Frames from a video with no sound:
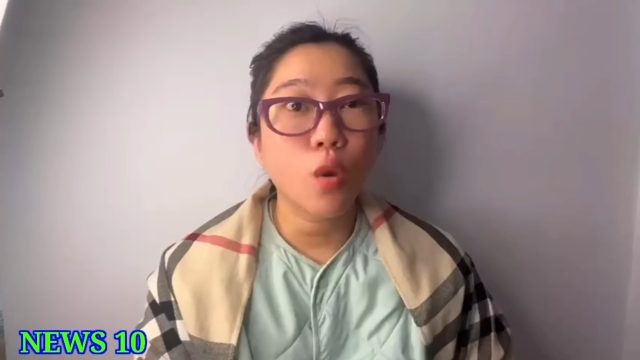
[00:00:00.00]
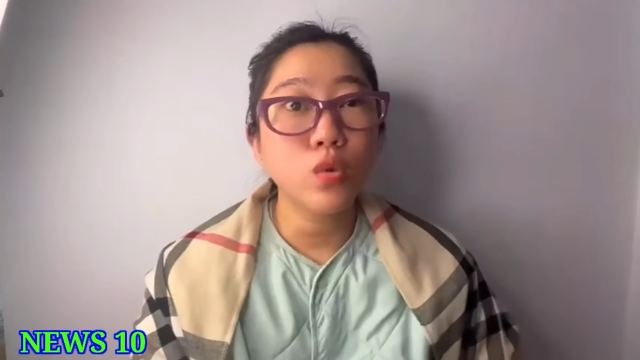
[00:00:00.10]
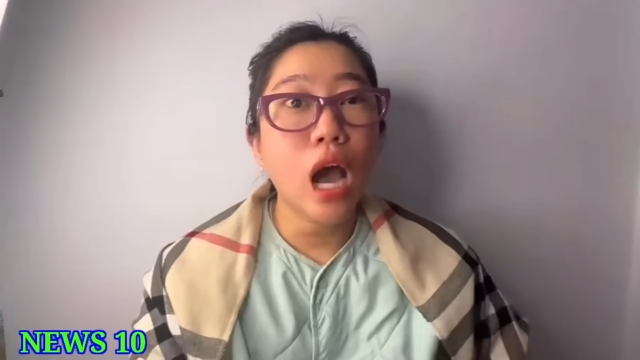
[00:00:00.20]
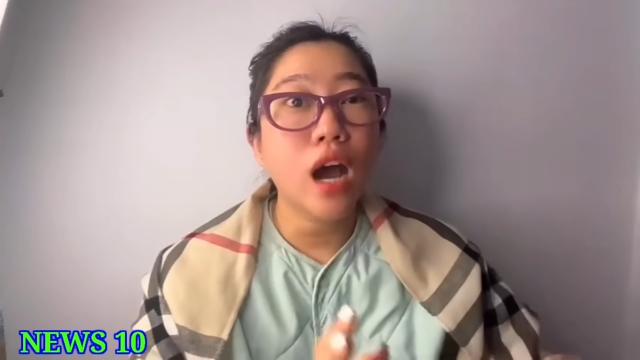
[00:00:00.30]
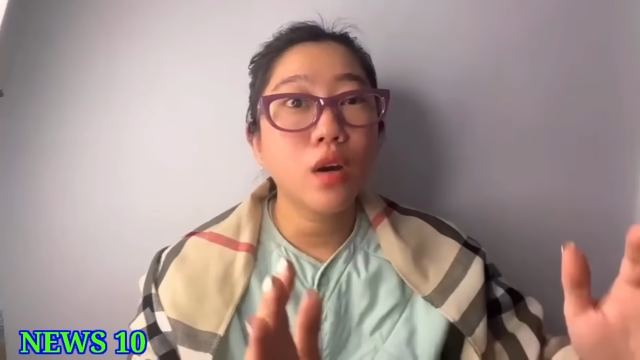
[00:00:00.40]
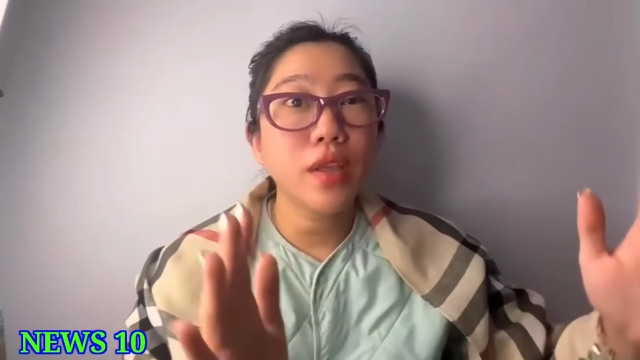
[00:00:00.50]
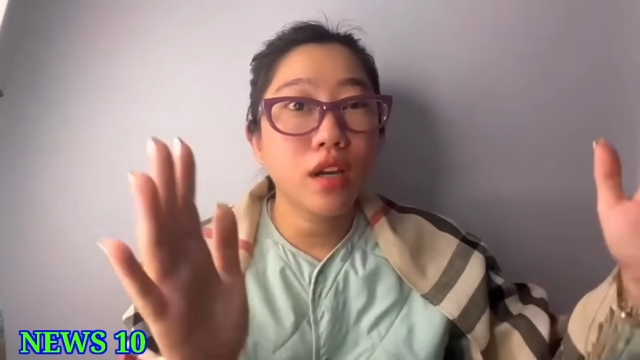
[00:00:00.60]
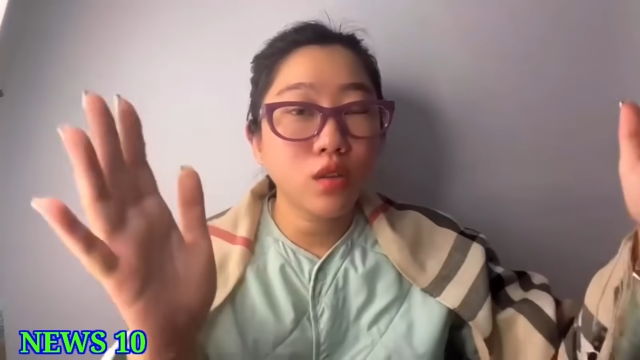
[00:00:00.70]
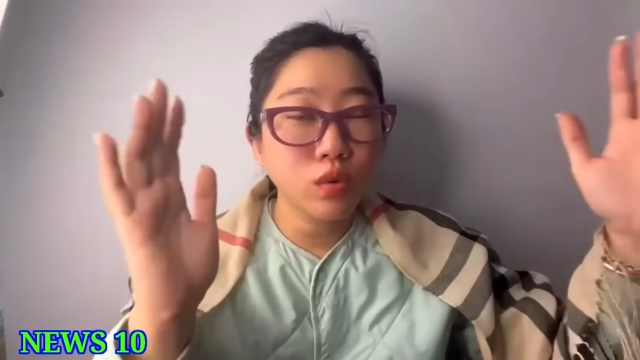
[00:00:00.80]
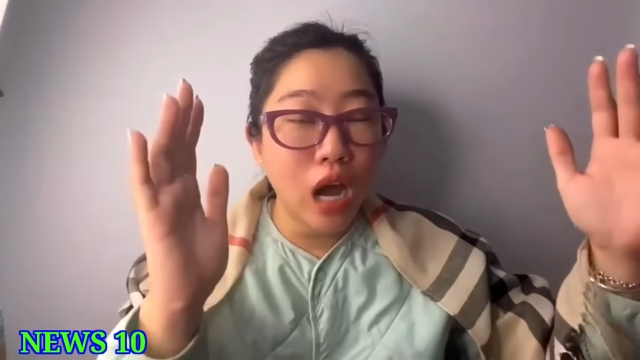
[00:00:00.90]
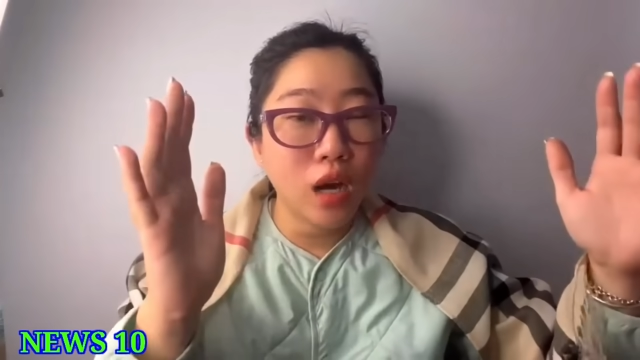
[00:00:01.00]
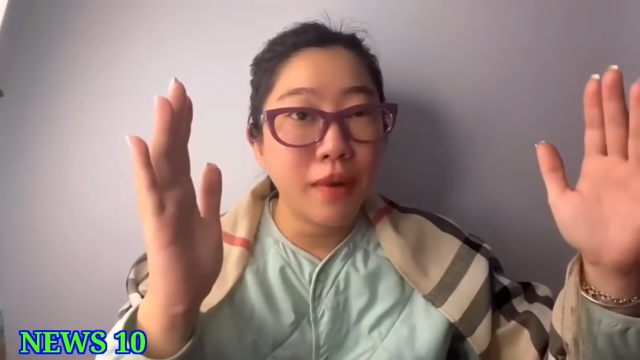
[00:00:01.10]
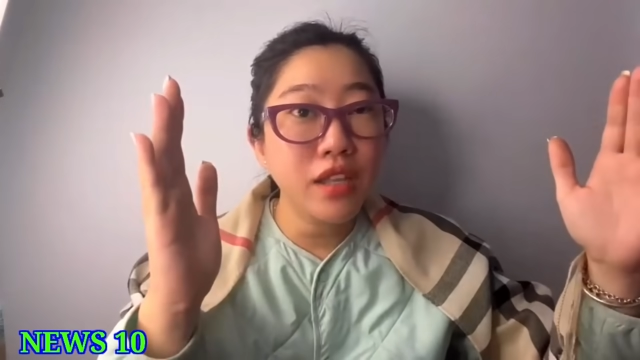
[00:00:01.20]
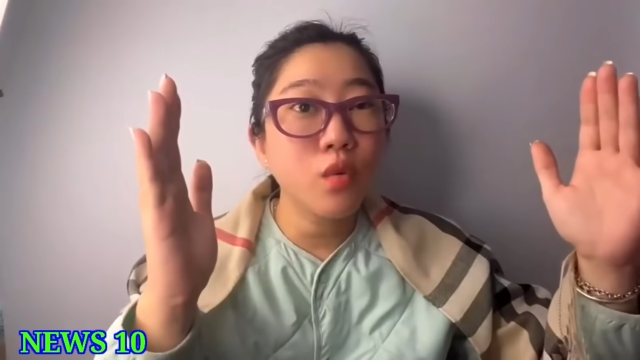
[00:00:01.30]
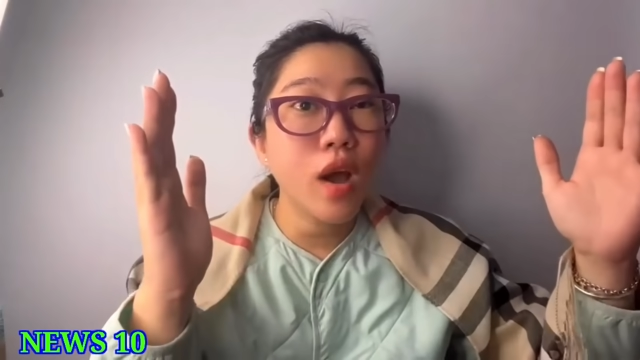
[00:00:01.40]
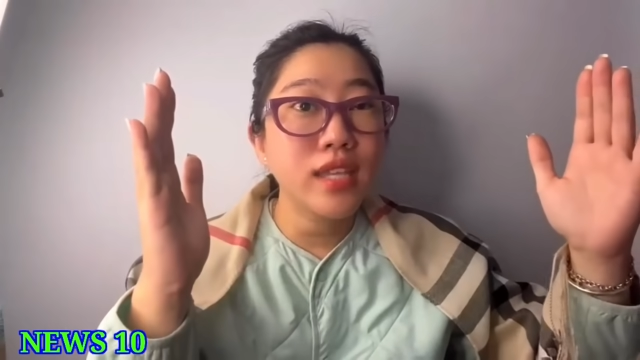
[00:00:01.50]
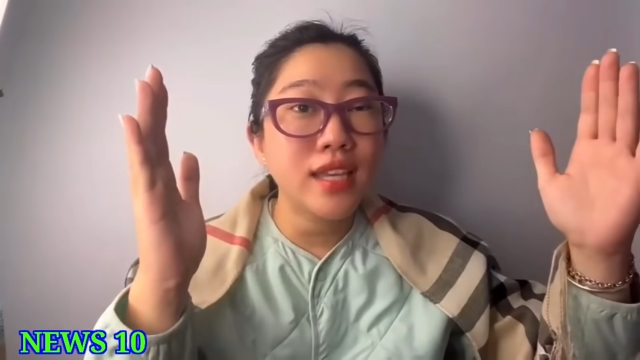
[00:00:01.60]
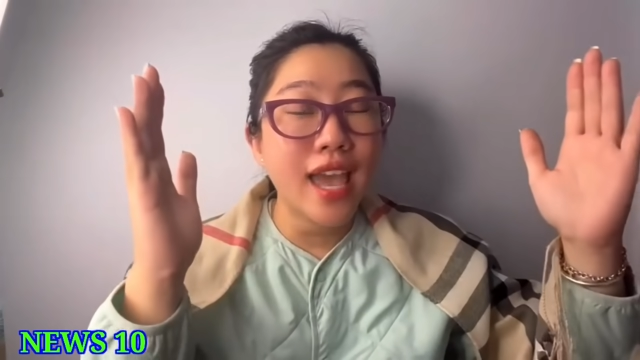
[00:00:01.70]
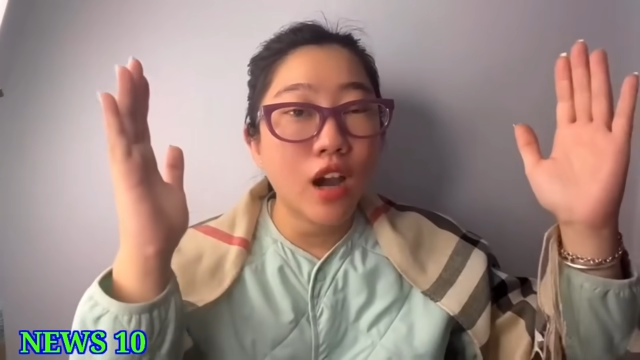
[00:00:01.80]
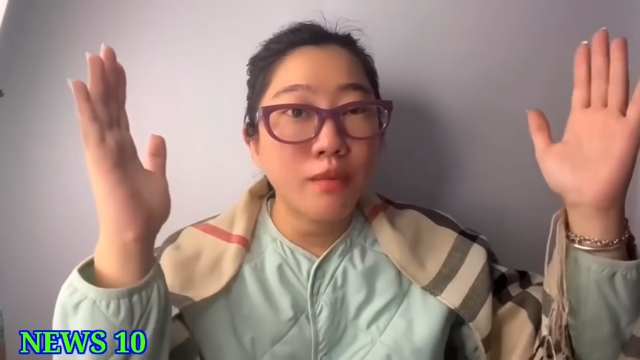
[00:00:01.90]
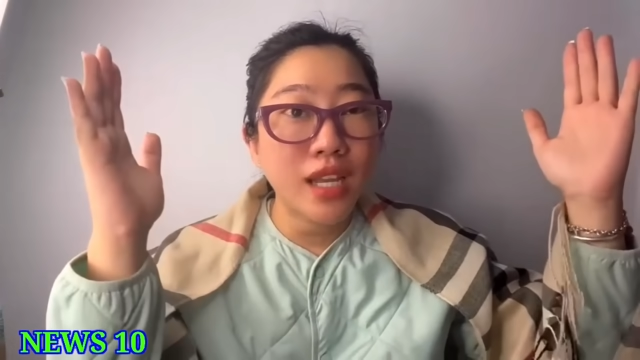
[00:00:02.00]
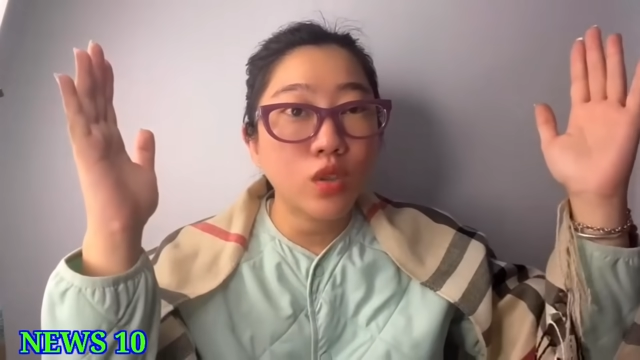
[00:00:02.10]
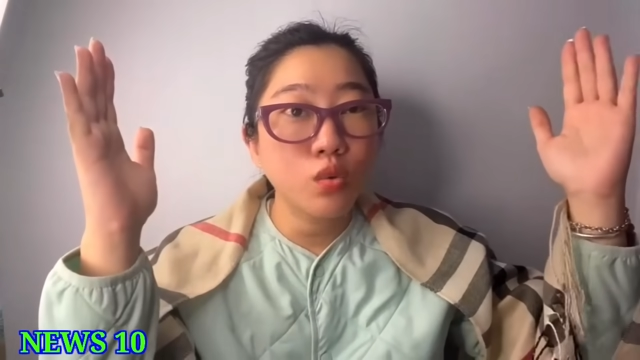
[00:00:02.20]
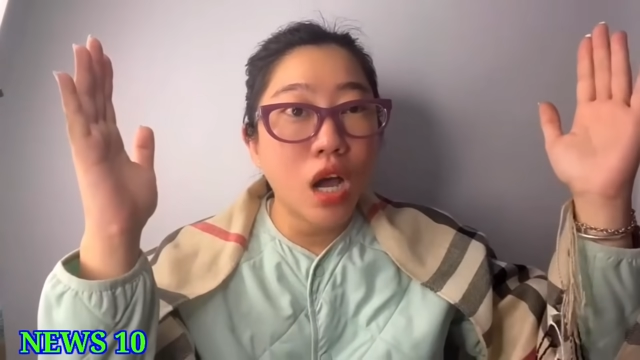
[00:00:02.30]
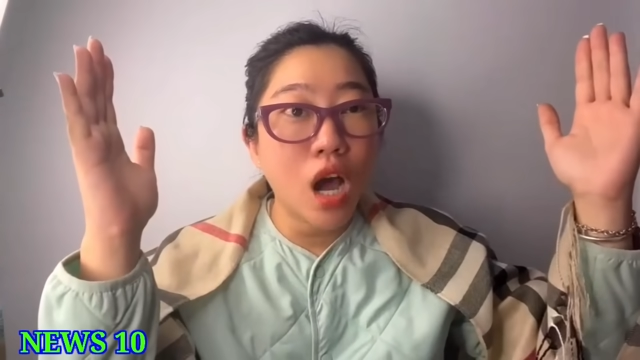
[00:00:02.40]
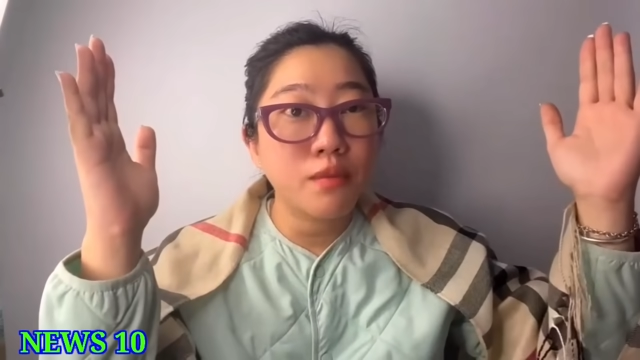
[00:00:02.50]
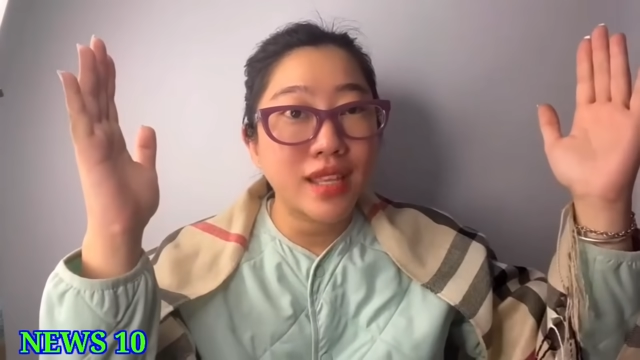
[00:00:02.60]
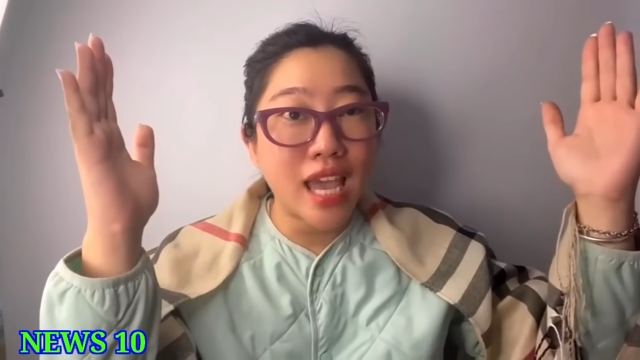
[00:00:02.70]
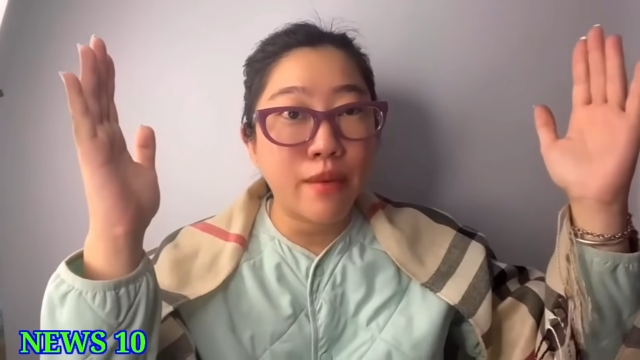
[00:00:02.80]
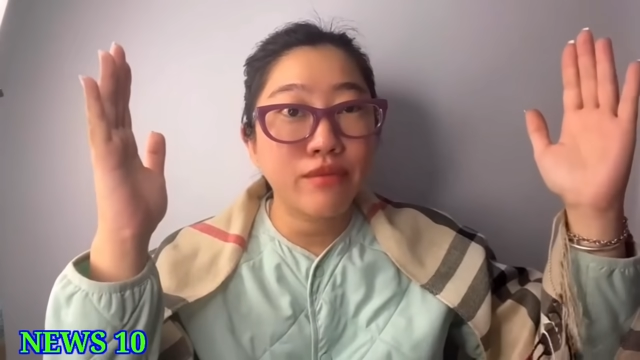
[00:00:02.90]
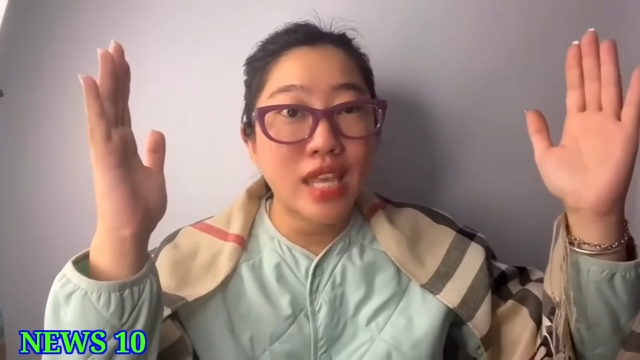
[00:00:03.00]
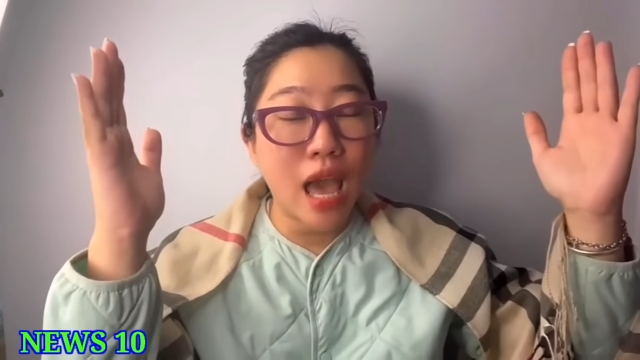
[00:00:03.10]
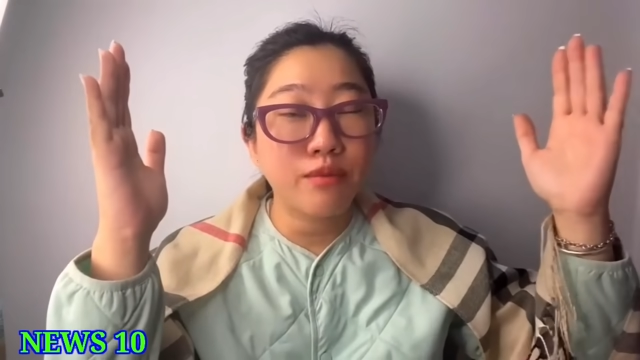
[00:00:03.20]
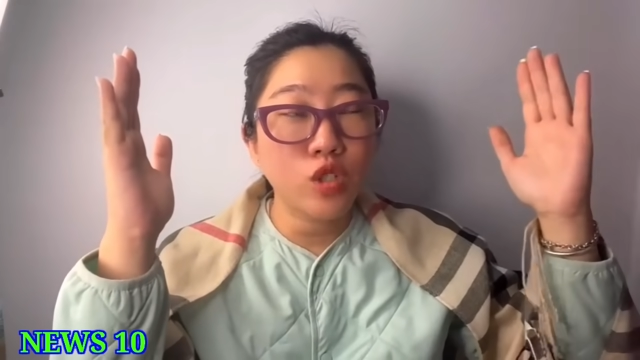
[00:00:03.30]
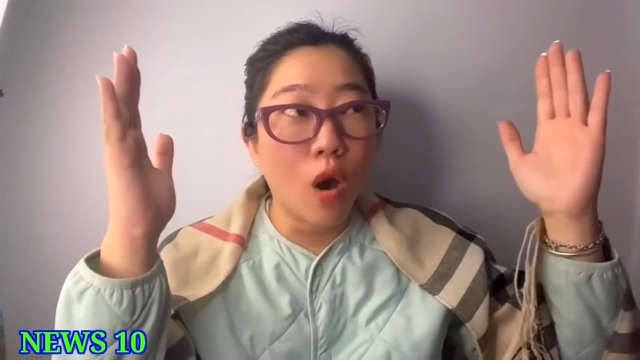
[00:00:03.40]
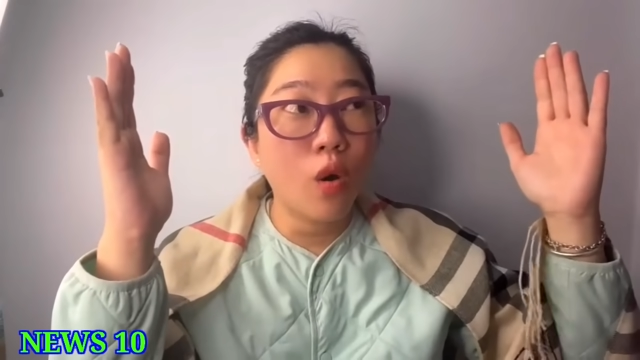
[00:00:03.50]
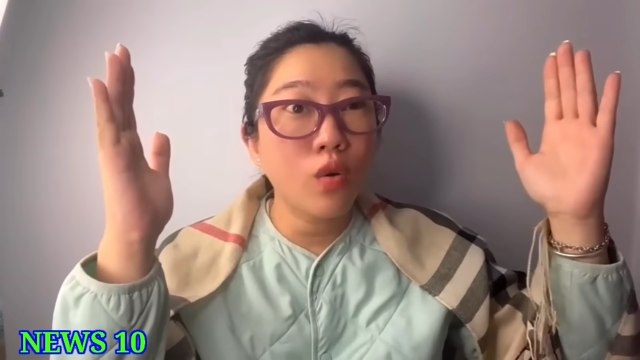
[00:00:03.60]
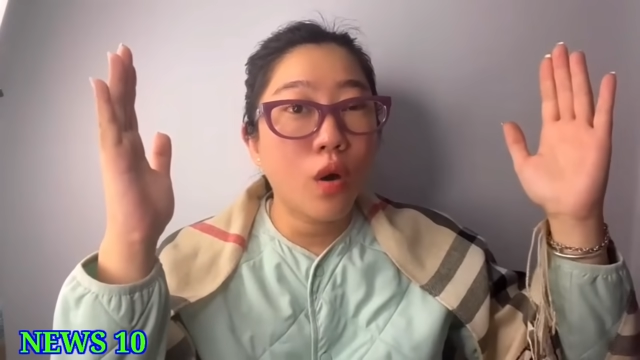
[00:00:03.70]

tủ thờ cái gì cái tủ thờ mà ở dưới quê chuyên gia có mấy cái tủ thờ mà chạm chạm trổ